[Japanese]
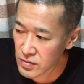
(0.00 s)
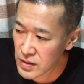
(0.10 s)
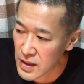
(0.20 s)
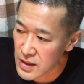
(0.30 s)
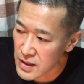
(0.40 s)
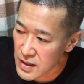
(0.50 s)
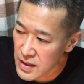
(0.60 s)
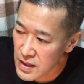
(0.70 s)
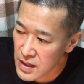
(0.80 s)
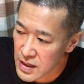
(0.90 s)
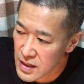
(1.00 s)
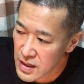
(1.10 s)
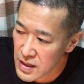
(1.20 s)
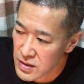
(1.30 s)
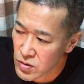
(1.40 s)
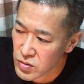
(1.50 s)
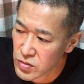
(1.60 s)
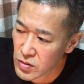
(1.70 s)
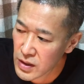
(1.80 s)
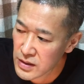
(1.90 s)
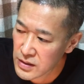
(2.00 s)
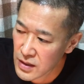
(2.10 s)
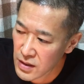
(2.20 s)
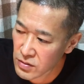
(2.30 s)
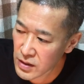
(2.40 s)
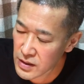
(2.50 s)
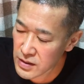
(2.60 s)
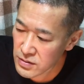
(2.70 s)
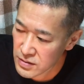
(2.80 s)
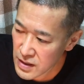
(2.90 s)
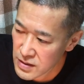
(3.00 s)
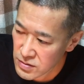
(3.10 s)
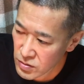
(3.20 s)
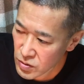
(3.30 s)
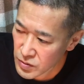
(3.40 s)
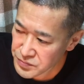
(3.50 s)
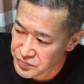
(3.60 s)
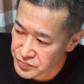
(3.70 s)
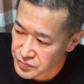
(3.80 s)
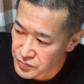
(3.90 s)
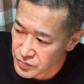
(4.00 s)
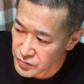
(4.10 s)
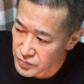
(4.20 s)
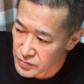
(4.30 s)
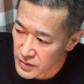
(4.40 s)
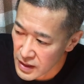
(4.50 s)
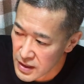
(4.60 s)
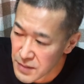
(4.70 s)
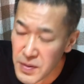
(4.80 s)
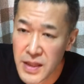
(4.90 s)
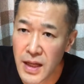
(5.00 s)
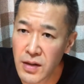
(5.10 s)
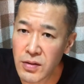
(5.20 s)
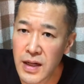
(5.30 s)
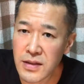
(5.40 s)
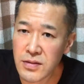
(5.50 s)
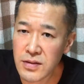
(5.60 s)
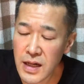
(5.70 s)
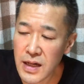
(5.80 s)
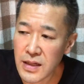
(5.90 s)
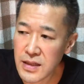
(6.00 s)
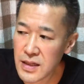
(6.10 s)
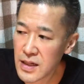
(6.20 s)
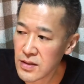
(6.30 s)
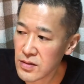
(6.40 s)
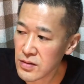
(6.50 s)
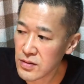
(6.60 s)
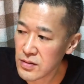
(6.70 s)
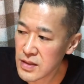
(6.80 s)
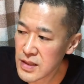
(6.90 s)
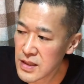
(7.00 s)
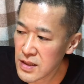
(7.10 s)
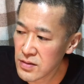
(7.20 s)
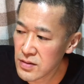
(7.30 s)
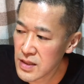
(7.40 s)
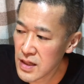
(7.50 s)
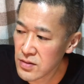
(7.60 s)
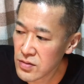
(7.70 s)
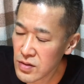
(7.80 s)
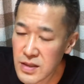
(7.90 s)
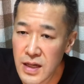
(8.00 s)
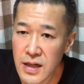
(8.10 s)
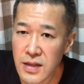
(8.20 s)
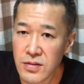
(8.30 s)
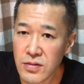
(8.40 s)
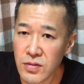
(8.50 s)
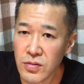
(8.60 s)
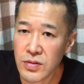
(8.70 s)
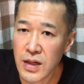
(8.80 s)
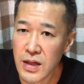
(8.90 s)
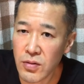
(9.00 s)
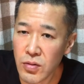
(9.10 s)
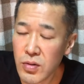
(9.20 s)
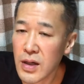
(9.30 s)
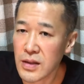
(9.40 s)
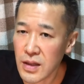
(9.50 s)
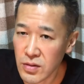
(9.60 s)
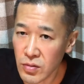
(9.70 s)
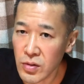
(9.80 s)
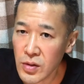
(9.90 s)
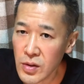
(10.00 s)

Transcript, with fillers: ほんで、えー、一つ良かったのがですね、その、リピーターの数が2月1月2月より3月の方が多かったと